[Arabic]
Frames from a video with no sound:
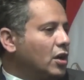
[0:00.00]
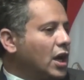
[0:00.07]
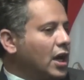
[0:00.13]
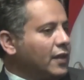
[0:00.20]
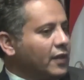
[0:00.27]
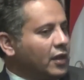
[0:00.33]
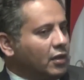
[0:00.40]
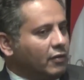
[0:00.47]

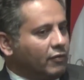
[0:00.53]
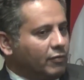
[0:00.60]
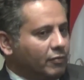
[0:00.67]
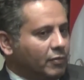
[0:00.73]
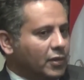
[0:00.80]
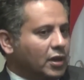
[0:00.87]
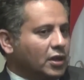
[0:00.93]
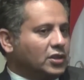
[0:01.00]
ايضا
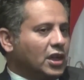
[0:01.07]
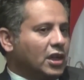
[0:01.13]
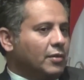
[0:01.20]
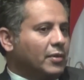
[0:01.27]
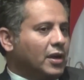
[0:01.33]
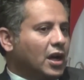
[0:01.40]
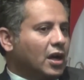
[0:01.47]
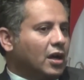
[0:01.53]
من
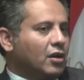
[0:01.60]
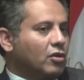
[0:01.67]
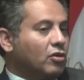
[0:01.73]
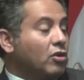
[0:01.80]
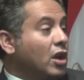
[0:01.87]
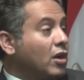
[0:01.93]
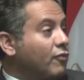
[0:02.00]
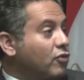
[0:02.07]
الجانب الاخر ان
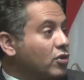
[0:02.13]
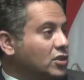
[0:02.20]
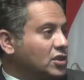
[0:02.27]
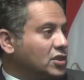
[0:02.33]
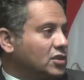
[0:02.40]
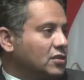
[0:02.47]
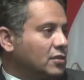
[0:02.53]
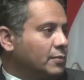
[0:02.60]
هناك فرص
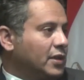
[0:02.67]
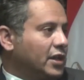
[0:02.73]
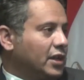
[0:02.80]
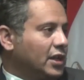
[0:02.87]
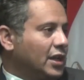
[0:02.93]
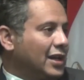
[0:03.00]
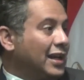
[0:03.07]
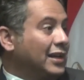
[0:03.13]

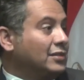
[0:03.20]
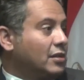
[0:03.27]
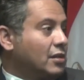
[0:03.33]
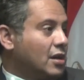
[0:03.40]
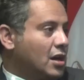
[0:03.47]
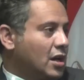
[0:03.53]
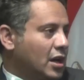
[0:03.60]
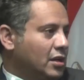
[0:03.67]
استثماريه لا
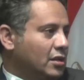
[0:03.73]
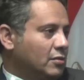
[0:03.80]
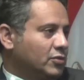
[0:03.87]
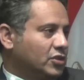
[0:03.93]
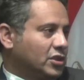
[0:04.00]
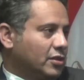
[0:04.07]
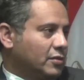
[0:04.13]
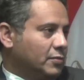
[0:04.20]
تراها عين
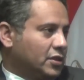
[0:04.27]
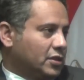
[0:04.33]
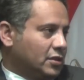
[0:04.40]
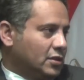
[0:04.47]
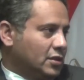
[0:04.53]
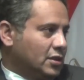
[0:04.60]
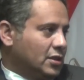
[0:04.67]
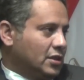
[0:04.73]
المستثمر.
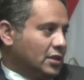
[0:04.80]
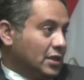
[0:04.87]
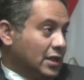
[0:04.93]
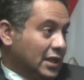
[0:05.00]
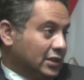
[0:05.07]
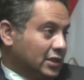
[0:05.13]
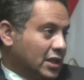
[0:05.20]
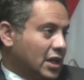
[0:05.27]

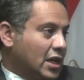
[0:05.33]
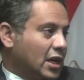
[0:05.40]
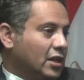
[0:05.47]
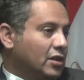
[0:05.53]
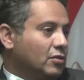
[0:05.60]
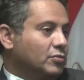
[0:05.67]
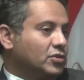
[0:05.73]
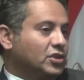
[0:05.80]
لا تراها
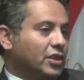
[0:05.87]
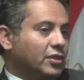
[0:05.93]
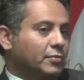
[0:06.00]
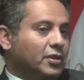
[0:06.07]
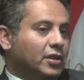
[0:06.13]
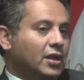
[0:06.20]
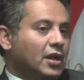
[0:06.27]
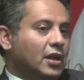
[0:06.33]
عين
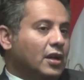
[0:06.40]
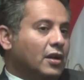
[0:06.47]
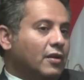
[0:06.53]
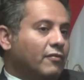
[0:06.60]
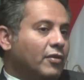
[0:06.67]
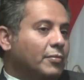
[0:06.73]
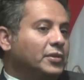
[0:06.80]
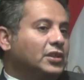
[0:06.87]
المستثمر
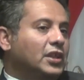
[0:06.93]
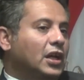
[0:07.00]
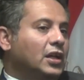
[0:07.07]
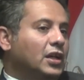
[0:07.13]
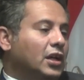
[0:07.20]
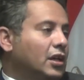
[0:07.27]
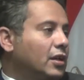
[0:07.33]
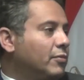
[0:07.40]

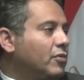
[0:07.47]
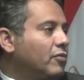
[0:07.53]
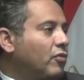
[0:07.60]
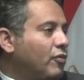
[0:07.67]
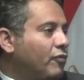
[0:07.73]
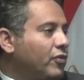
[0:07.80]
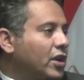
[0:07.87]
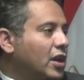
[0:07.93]
فبالتالي احنا
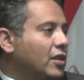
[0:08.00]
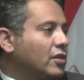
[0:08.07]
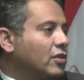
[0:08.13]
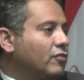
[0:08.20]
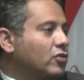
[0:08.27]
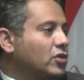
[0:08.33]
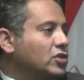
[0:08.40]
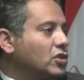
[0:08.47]
بنوفر هذه
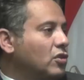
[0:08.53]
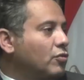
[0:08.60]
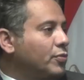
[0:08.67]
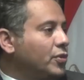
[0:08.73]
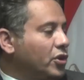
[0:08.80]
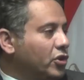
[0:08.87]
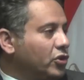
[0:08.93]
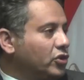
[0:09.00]
الفرصه
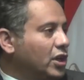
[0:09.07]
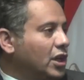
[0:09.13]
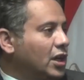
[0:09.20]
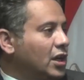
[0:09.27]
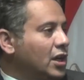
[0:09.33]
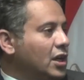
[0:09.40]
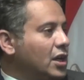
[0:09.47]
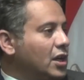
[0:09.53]

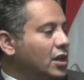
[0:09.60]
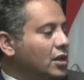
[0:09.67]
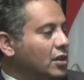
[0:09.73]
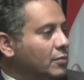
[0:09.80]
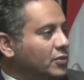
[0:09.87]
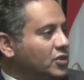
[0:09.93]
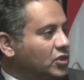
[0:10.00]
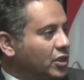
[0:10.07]
وبنعرضها
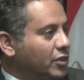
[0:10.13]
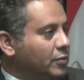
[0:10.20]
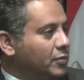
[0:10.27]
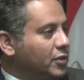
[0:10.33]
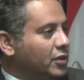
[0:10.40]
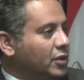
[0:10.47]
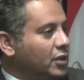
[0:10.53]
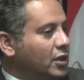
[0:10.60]

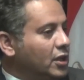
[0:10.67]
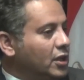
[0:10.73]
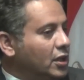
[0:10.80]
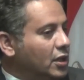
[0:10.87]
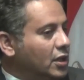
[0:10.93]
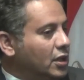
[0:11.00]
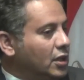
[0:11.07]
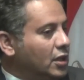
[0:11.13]
للمستثمر
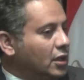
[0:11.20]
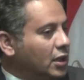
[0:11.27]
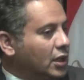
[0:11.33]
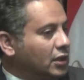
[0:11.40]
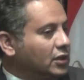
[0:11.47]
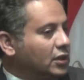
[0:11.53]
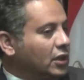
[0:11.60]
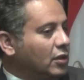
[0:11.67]

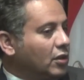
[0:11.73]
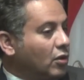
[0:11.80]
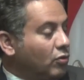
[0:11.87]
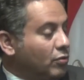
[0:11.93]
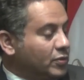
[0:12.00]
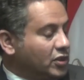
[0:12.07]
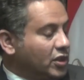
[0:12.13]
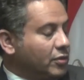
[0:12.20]
او آه،
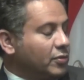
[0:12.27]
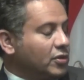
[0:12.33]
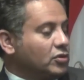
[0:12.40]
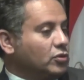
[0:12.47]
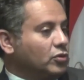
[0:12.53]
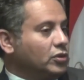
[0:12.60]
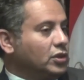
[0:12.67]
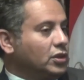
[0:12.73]
المستثمر
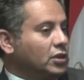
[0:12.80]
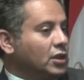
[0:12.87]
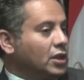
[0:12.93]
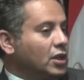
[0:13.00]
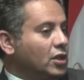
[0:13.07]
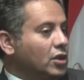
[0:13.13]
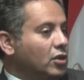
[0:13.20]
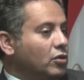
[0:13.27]
السعودي
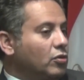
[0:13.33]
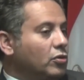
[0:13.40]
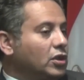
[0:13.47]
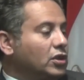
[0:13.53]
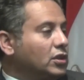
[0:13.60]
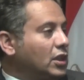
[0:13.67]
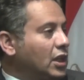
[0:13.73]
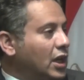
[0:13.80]
انه
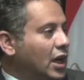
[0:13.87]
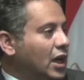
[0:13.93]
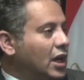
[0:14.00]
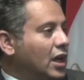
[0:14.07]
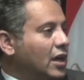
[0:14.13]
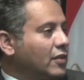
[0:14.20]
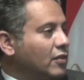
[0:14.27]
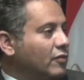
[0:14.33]
يطلع على
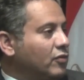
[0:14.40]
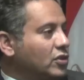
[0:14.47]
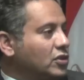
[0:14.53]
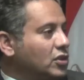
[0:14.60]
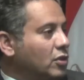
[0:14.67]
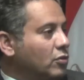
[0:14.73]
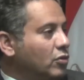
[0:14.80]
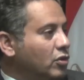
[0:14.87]
هذه
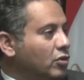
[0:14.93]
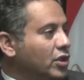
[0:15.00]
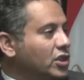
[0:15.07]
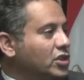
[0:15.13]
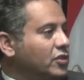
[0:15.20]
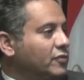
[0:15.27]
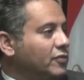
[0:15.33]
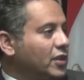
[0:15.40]
الفرصه وانه
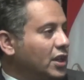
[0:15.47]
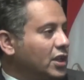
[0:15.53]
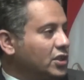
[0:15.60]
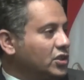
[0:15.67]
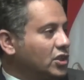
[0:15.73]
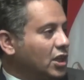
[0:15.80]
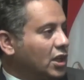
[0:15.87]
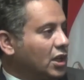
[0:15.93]
يجد فيها ان
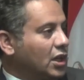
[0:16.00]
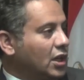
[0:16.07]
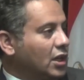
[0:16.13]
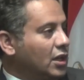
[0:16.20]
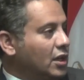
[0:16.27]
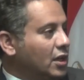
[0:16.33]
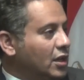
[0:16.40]
شاء الله